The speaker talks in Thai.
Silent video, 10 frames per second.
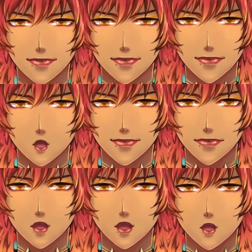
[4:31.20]
มากพ
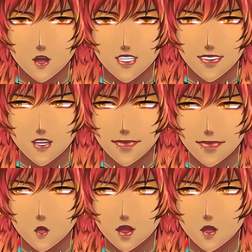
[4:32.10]
อที่จะซื้
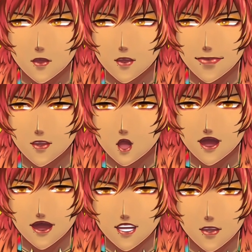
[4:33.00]
อของเพื่อมาไหล
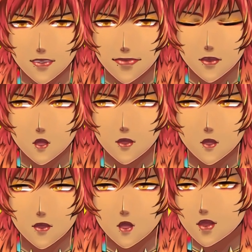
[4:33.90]
ทุกคนจะ
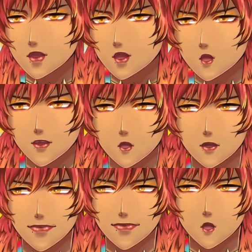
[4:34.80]
รู้ว่าคอนเทนต์ซอน
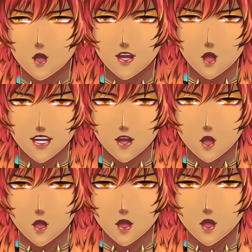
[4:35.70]
มักจะใช้เงินต
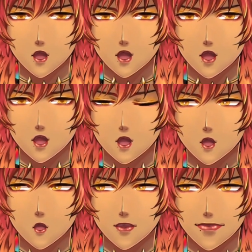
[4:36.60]
ลอด
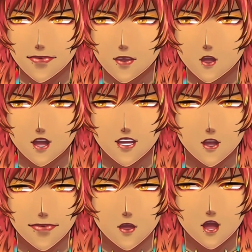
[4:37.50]
ใน
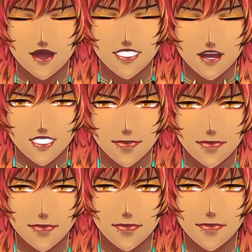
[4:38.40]
ช่วงแรกนั้น
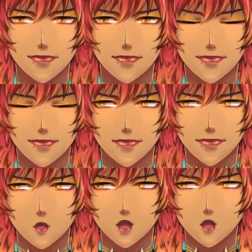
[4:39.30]
หนู
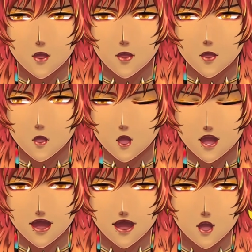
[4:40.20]
ก็เลยต้องอด
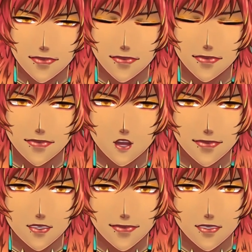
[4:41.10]
ข้าวเพื่อ
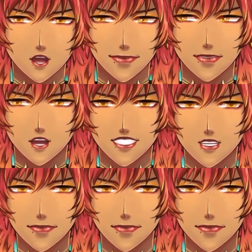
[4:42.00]
แบบให้ตัวเองอะ